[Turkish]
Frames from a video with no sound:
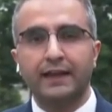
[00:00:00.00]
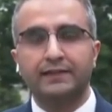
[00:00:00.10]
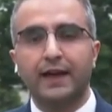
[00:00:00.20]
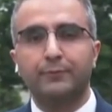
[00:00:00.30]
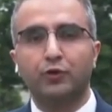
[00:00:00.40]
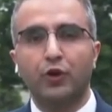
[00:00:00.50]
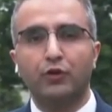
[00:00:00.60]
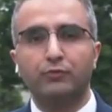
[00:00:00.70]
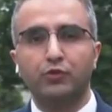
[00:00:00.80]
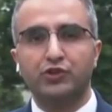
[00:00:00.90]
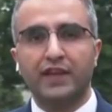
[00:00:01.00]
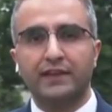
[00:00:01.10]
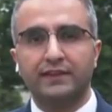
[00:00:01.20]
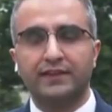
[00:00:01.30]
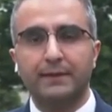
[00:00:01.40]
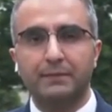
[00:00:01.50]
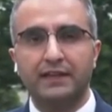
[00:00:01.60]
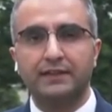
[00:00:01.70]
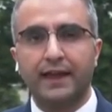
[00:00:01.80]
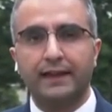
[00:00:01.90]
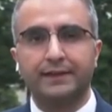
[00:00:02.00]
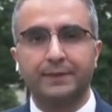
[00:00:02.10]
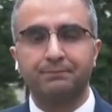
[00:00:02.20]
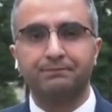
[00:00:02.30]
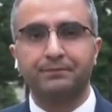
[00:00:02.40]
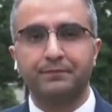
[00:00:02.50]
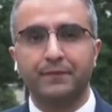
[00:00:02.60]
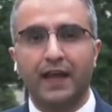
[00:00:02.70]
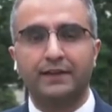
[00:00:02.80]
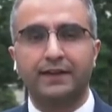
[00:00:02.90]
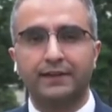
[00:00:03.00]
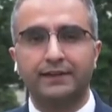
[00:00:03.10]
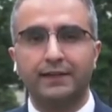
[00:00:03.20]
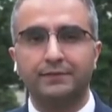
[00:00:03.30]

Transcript: tablo bu şekilde belirlendi. Erkan Tan.